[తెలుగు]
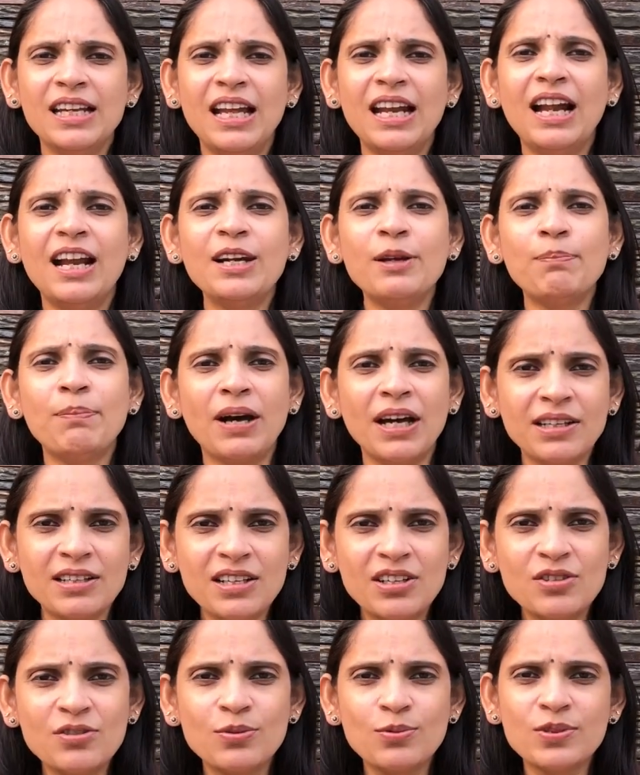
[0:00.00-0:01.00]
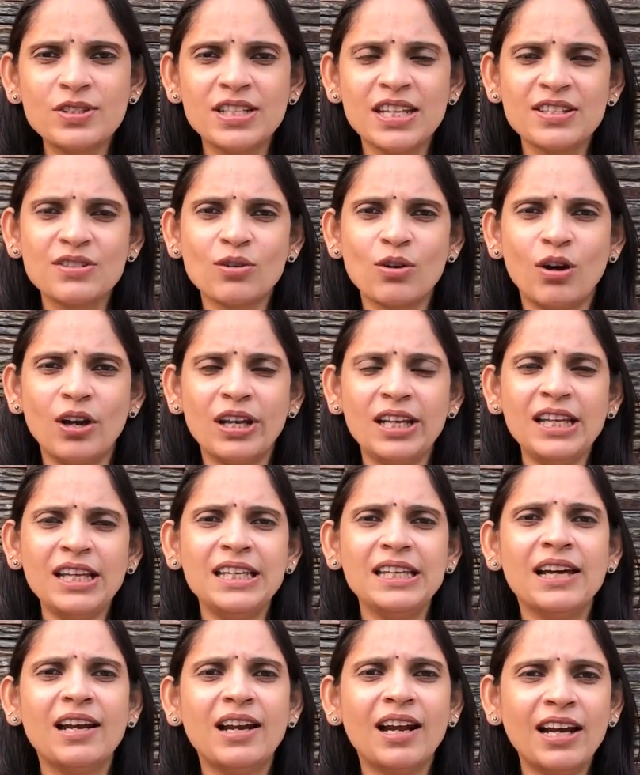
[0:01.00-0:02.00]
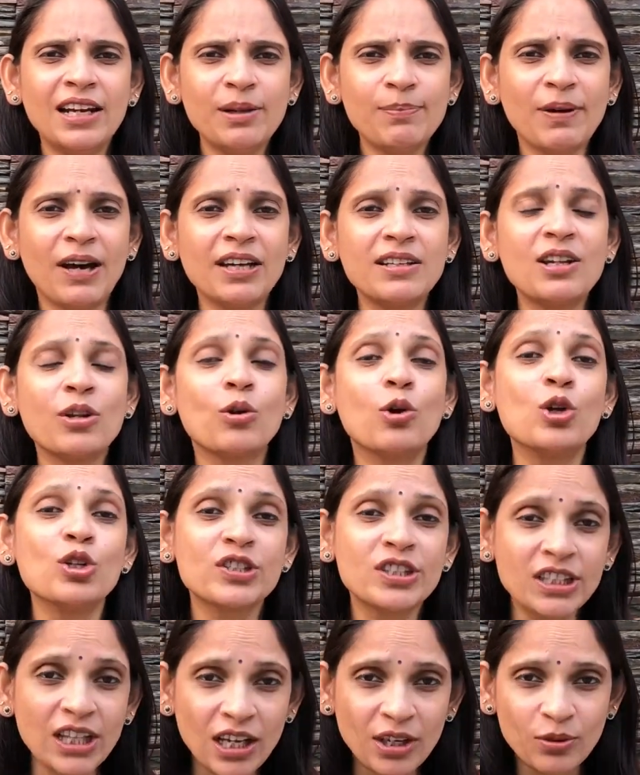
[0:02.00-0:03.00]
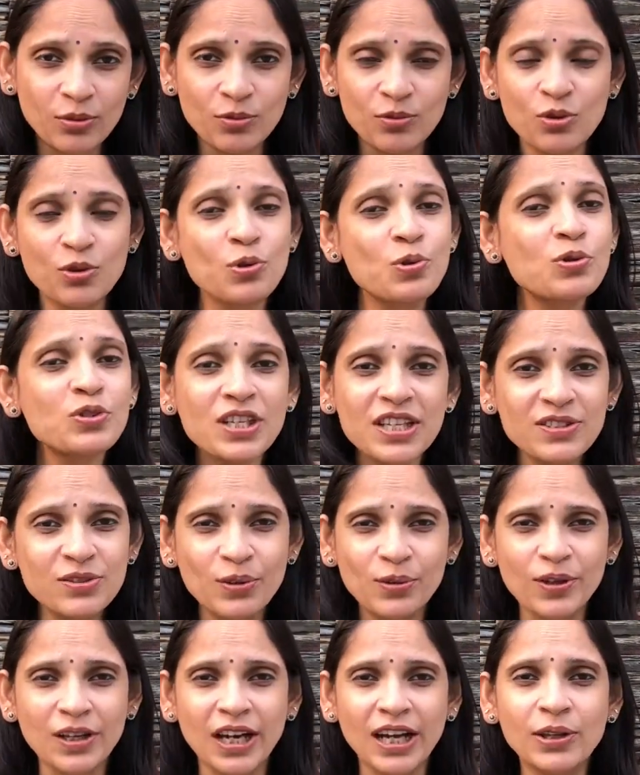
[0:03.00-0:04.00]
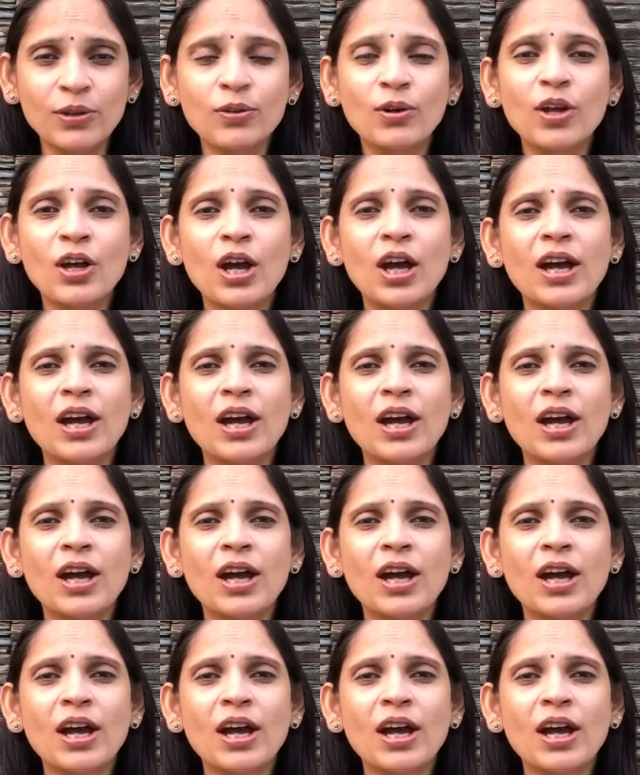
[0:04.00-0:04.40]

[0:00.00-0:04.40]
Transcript: ఎలాంటి పార్ట్నర్ని చూస్ చేసుకోవాలి ఎలాంటి పార్ట్నర్ వస్తాడు చూస్ చేసుకోవడం కాదు